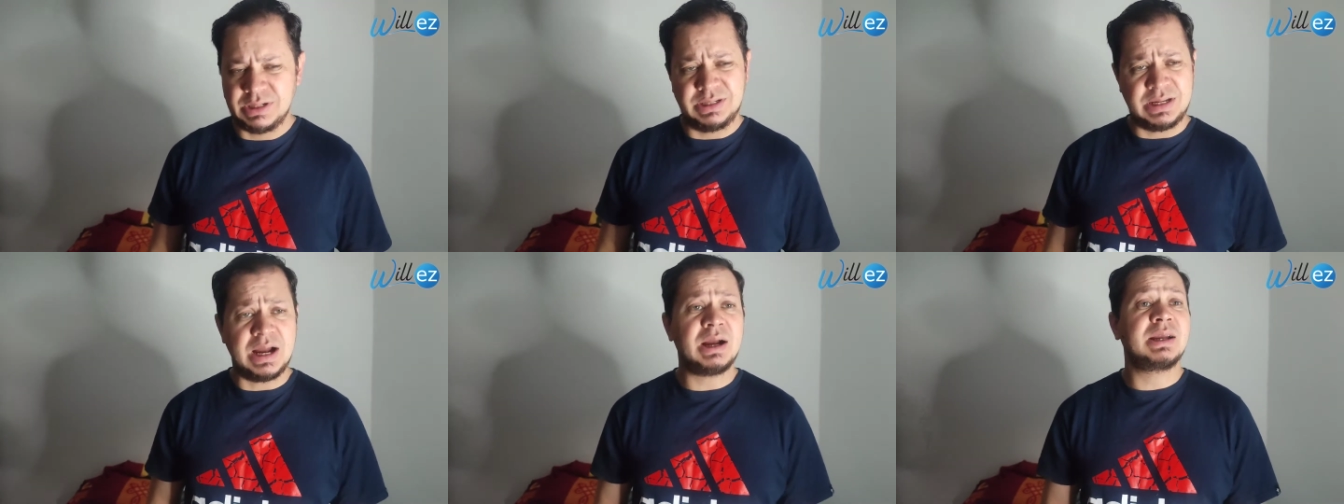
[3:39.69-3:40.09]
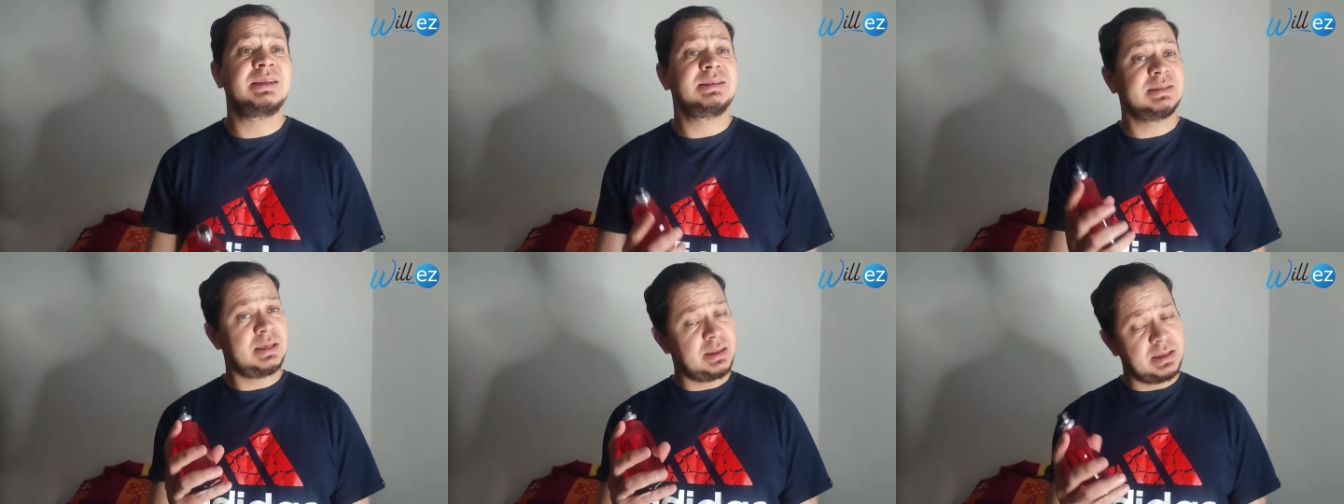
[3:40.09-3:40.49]
Ya
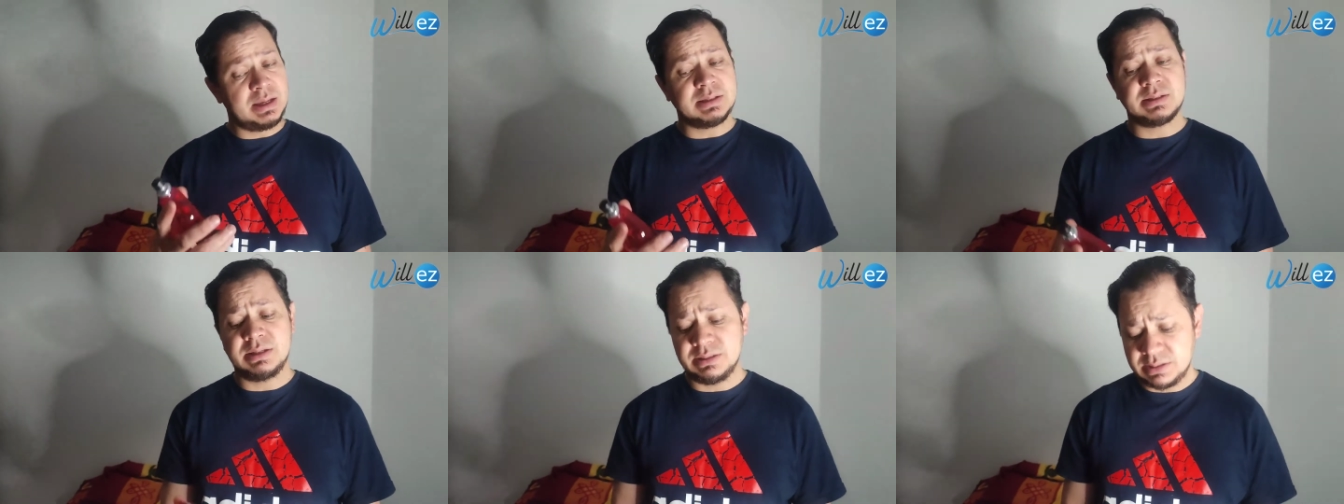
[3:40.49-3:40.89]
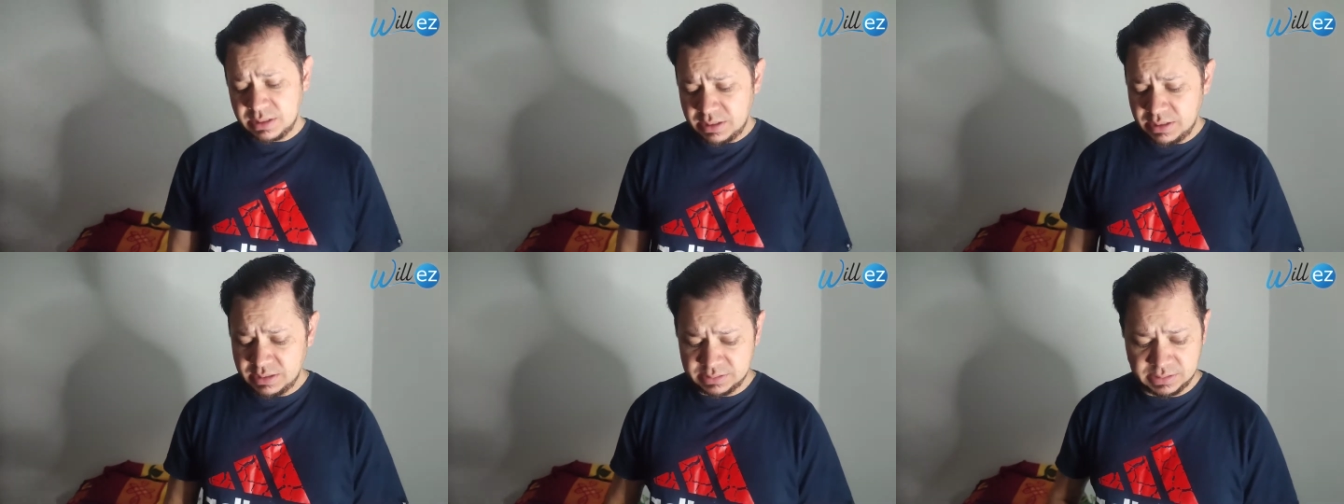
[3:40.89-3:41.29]
15 días, 15
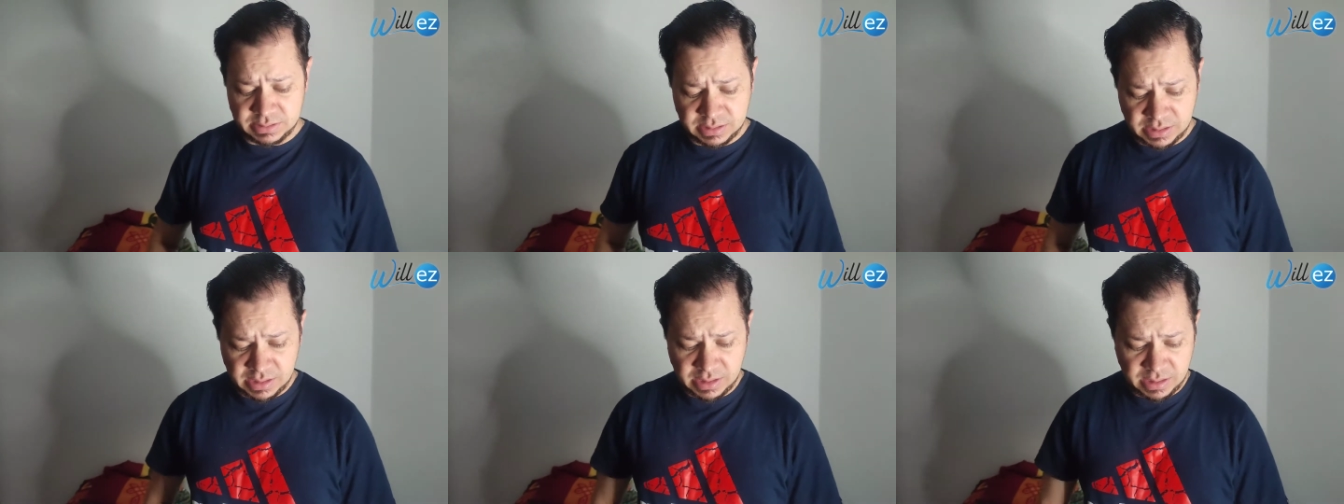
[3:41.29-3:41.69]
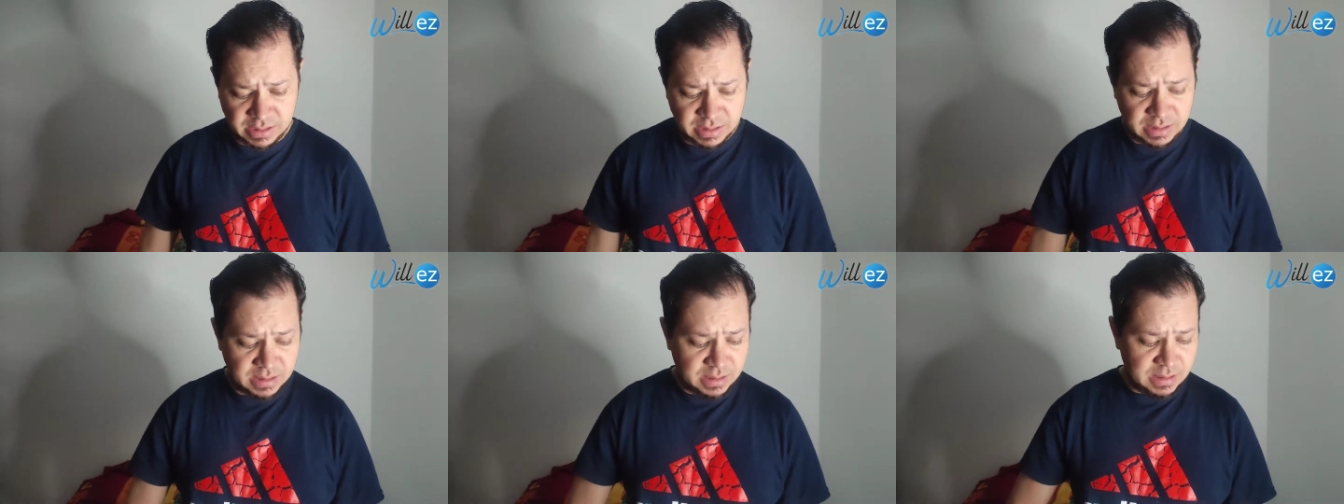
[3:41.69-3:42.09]
días, desde que
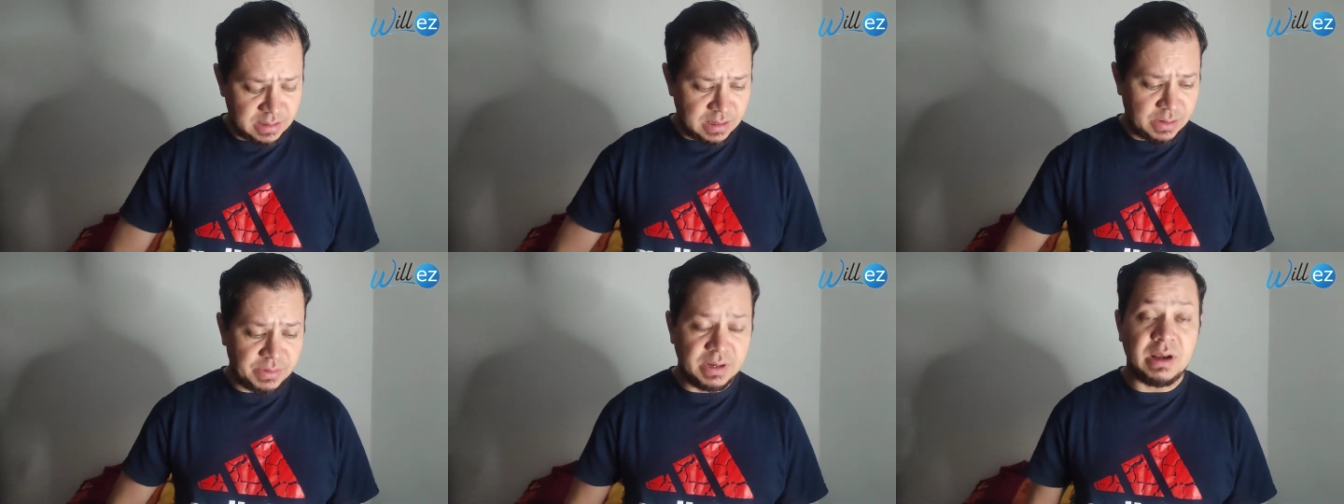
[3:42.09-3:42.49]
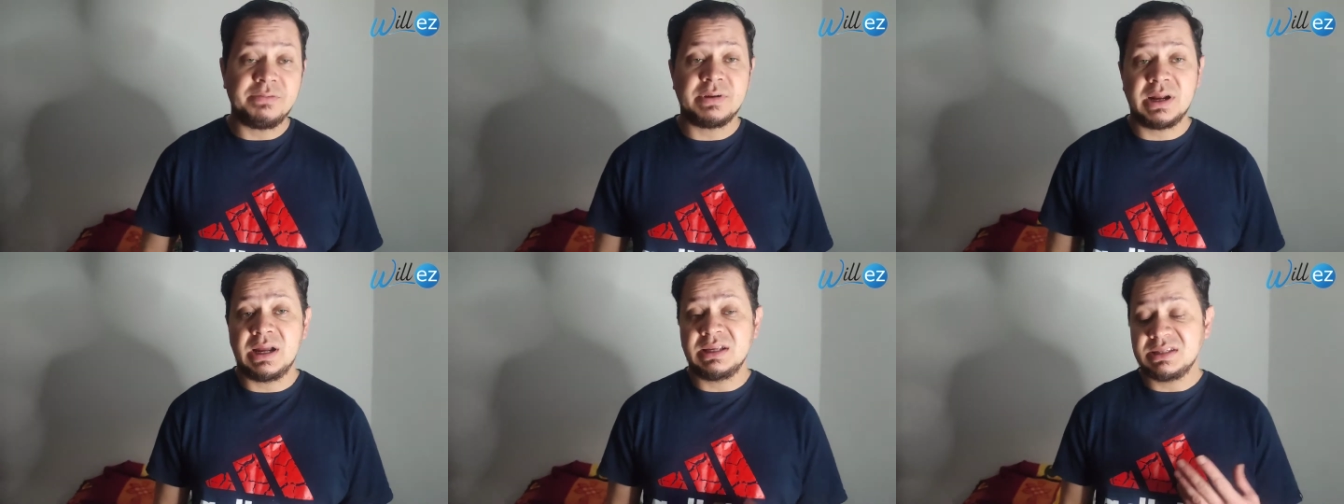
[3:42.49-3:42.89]
abrí la
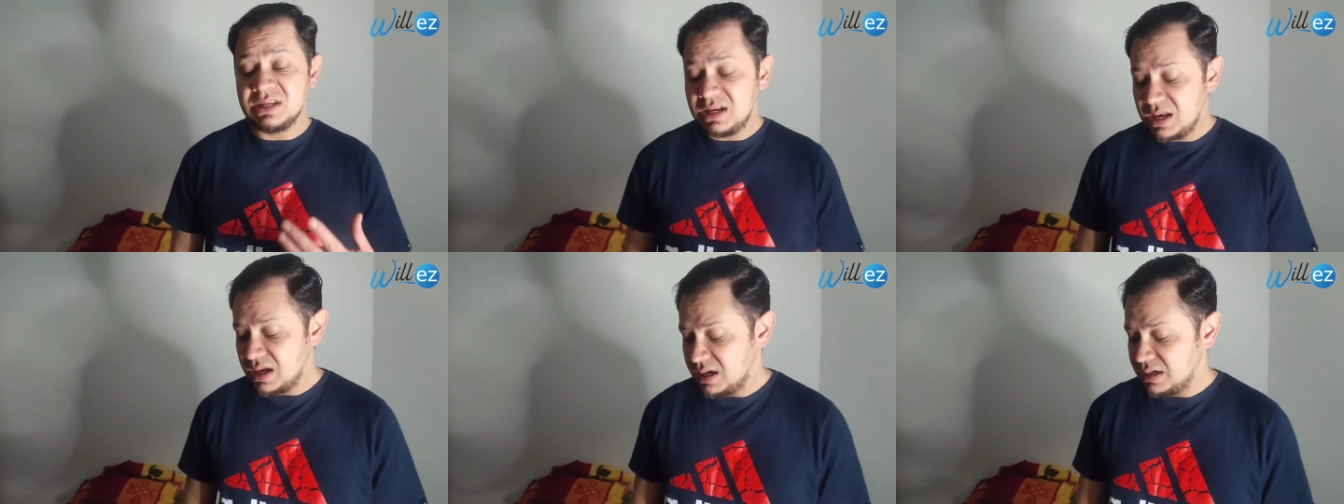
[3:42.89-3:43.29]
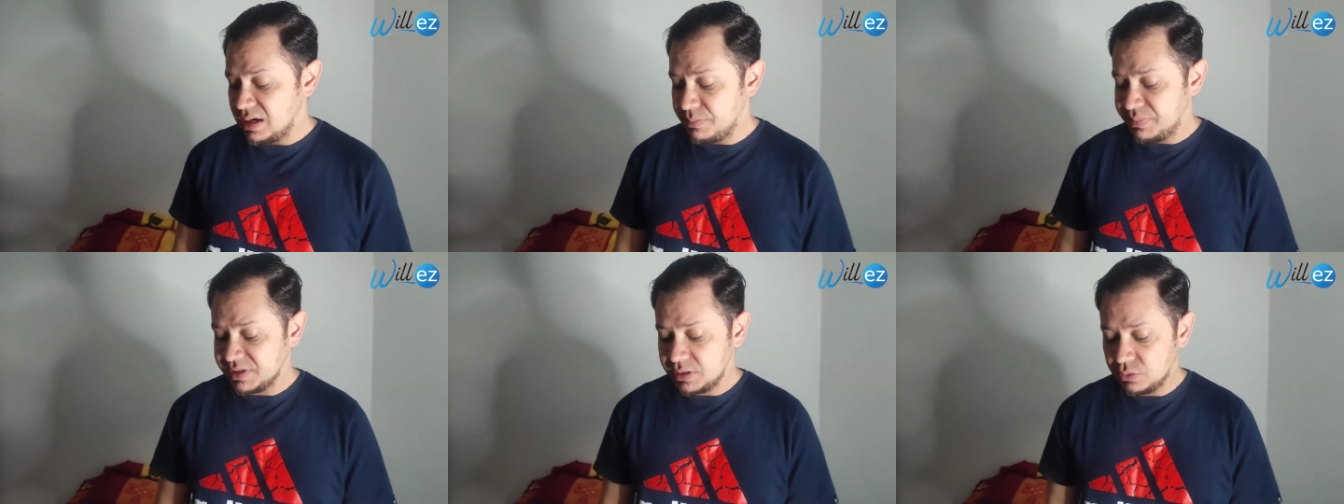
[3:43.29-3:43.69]
fragancia y la,
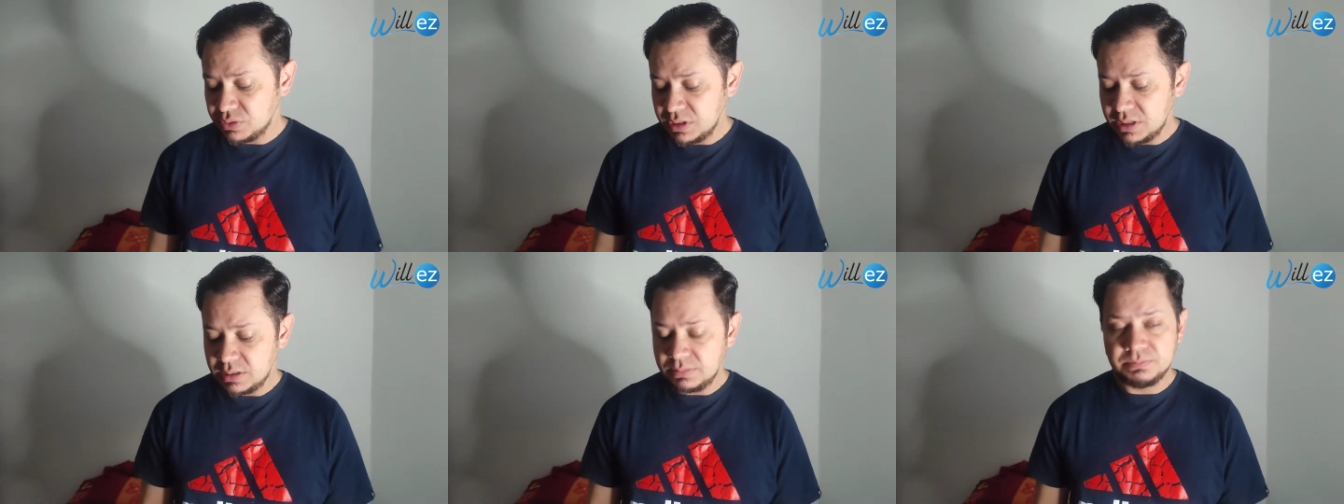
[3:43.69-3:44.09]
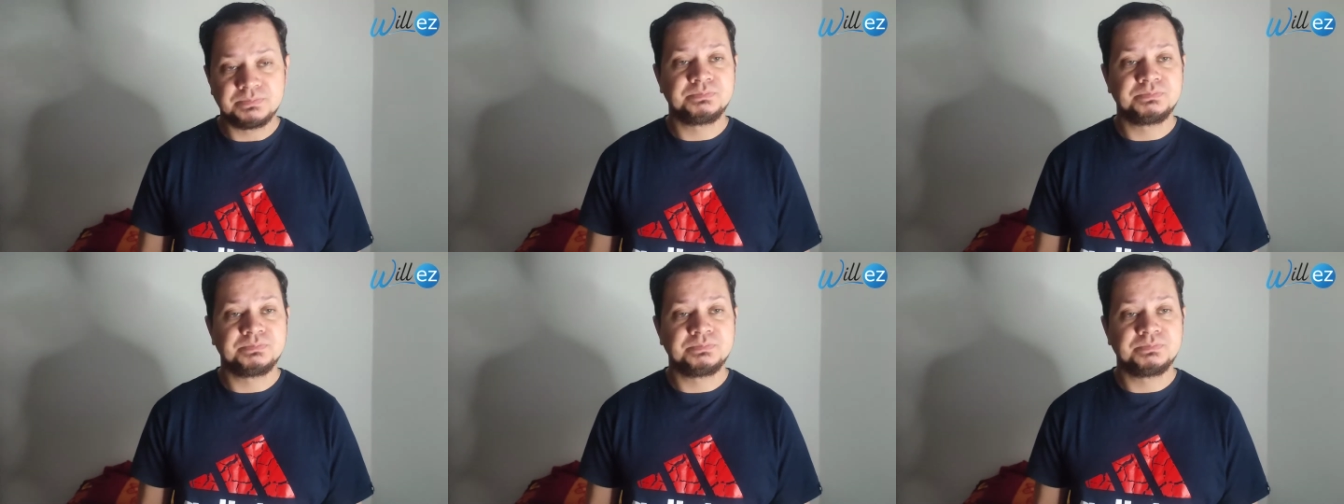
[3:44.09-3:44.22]
empecé a usar.